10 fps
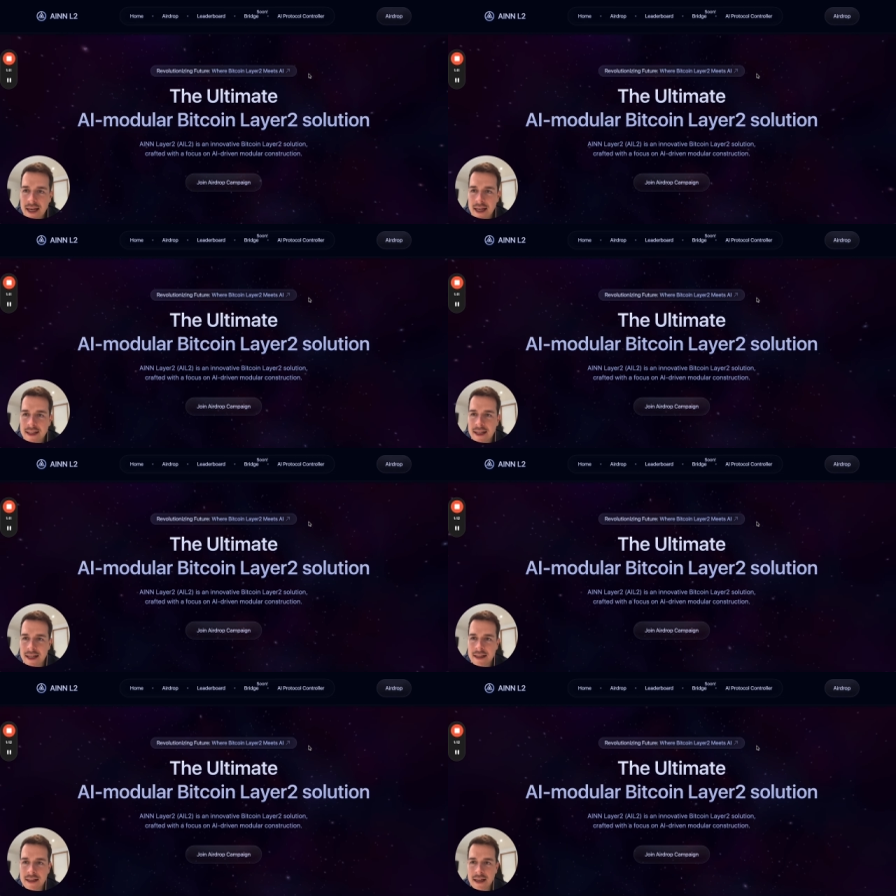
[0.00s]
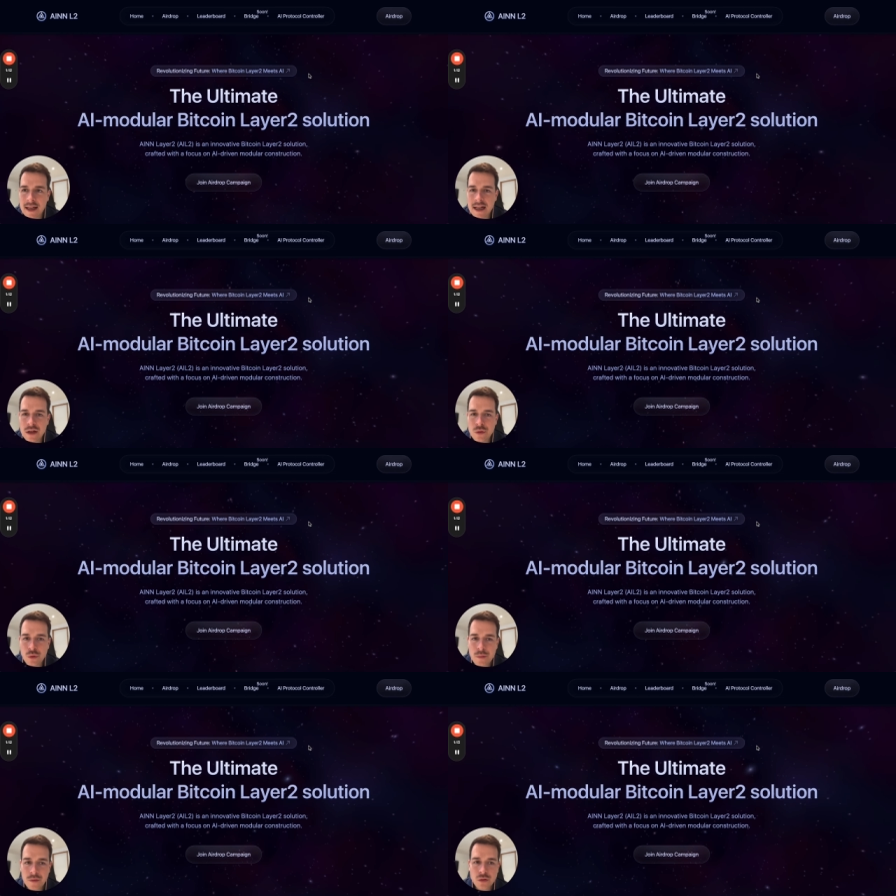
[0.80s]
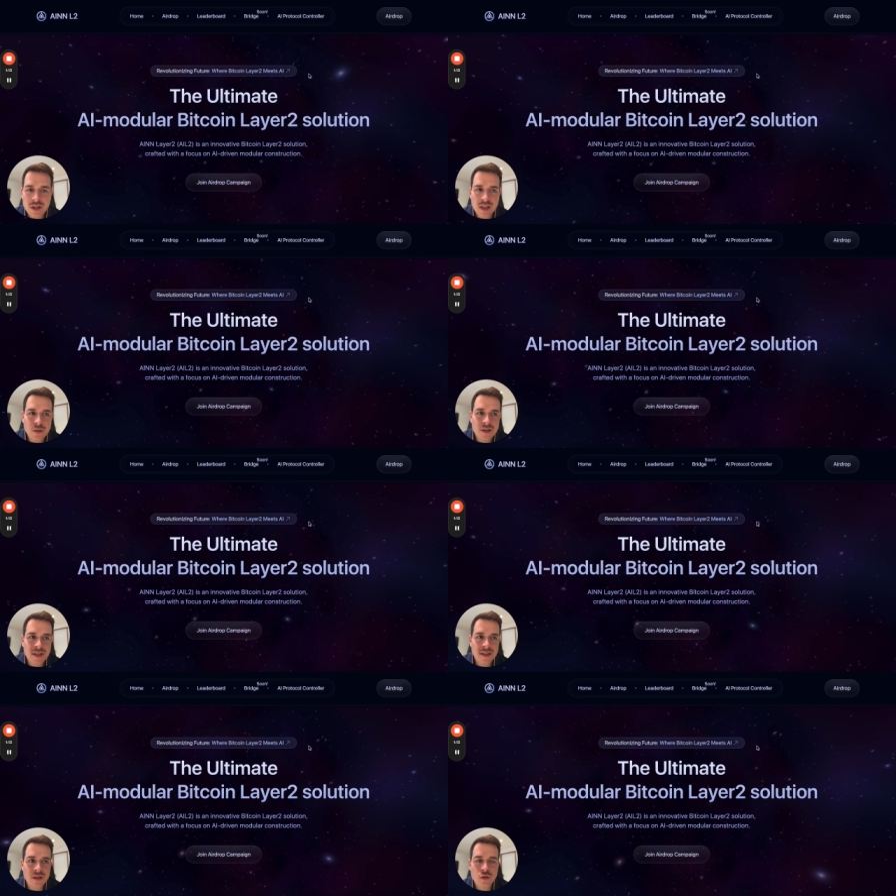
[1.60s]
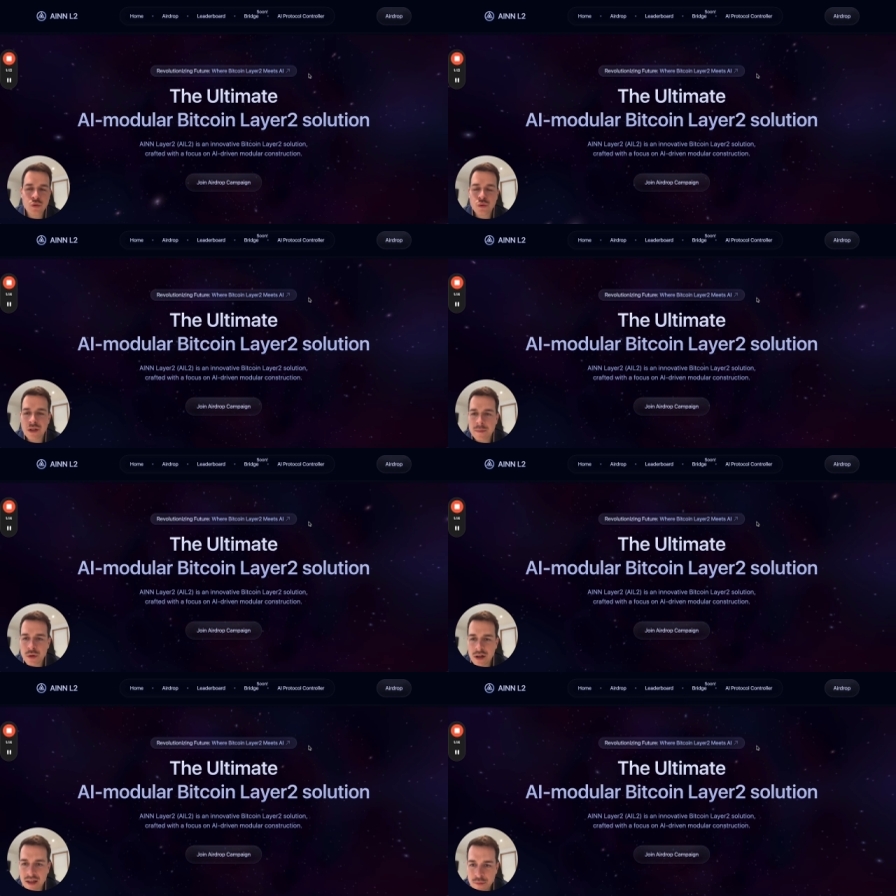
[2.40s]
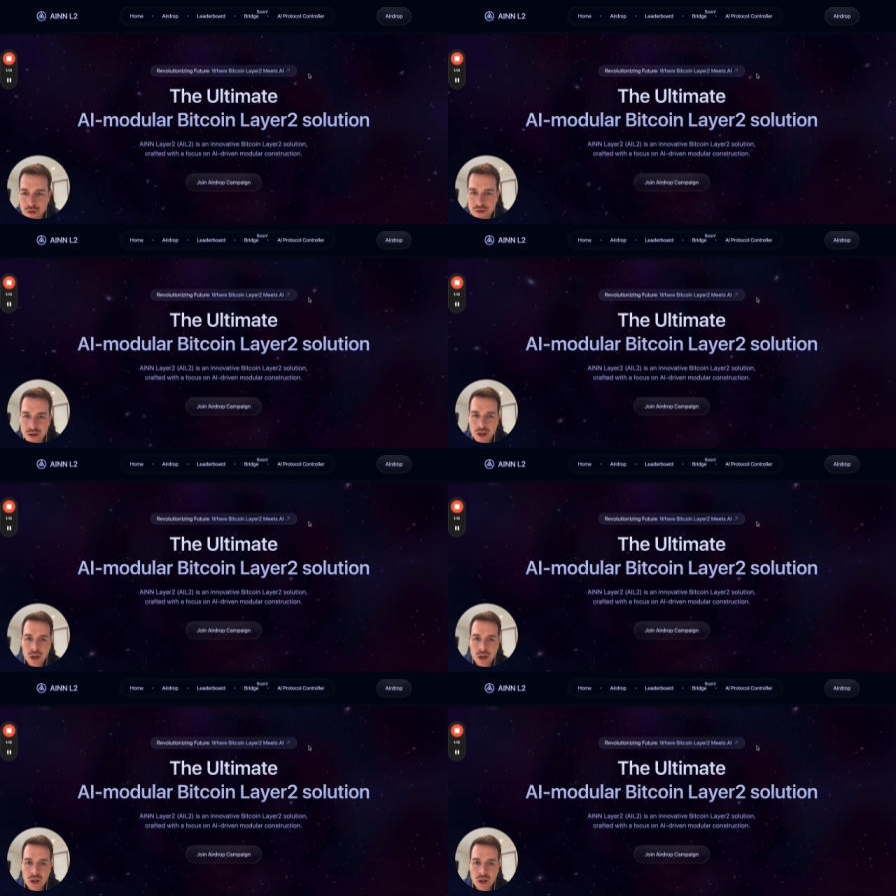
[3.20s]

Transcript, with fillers: AINNL2, donc il utilise tous les mots à la mode.